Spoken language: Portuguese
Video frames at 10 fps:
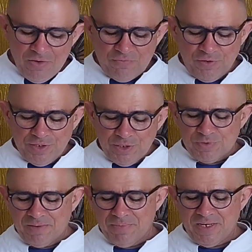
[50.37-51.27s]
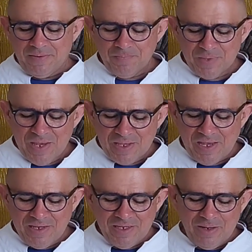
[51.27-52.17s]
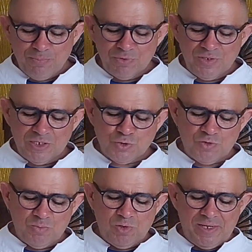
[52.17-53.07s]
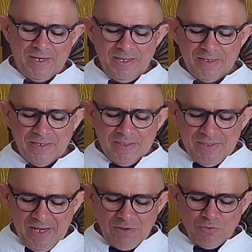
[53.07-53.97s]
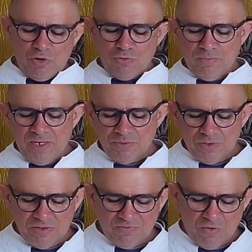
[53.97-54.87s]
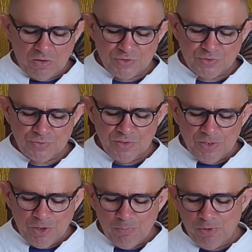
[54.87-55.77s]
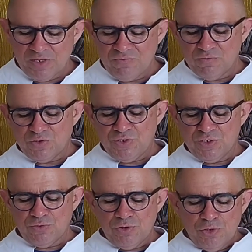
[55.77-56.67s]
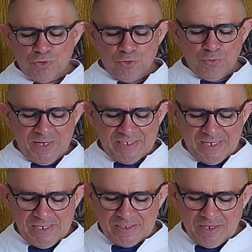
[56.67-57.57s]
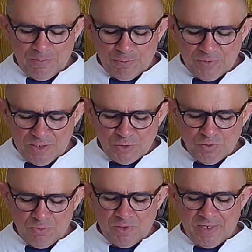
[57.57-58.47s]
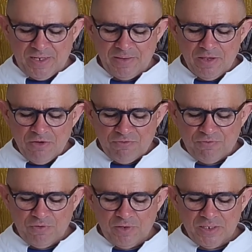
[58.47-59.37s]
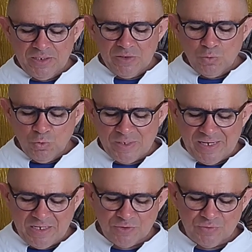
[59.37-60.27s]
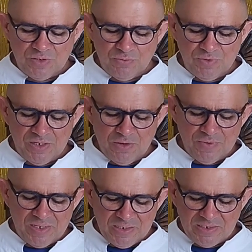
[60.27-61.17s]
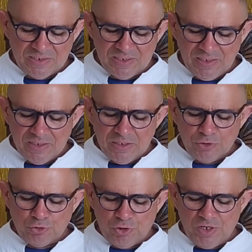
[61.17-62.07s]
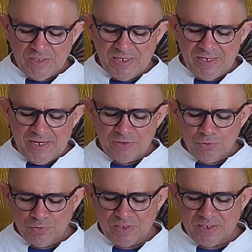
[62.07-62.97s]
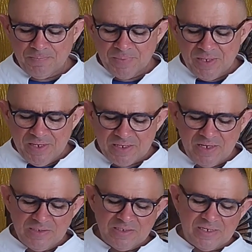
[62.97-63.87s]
Foi dito também: Quem repudia sua mulher, dê-lhe um documento de divórcio. Eu, porém, vos digo: todo aquele que repudia sua mulher, fora o caso de união ilícita, torna torna adúltera, e quem se